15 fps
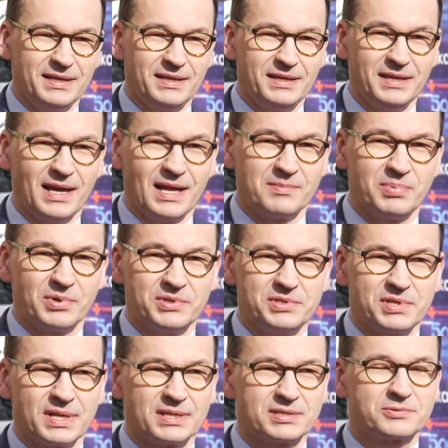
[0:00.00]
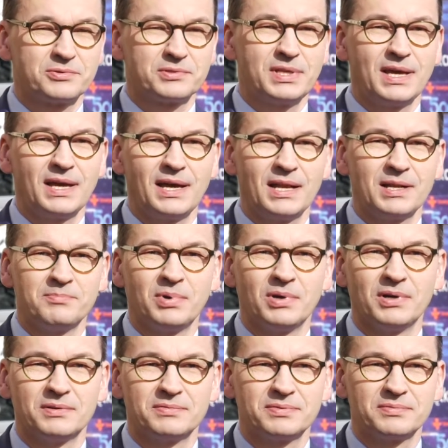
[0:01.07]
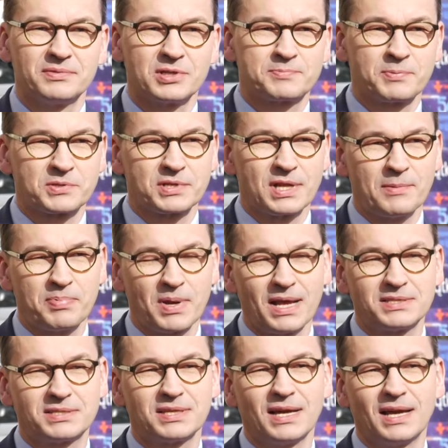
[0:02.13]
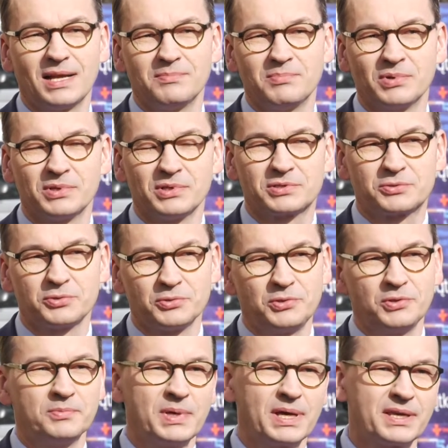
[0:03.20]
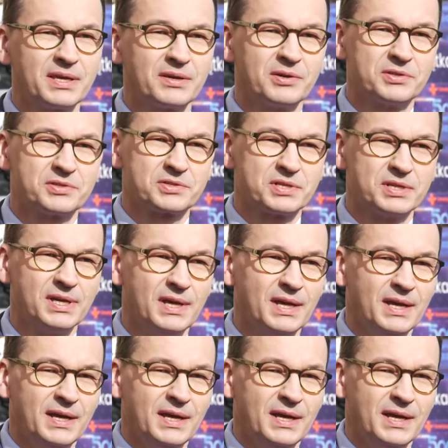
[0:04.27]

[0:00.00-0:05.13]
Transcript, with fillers: i albo idzie na studia, albo rozpoczyna pracę, albo do studium jakiegoś, czy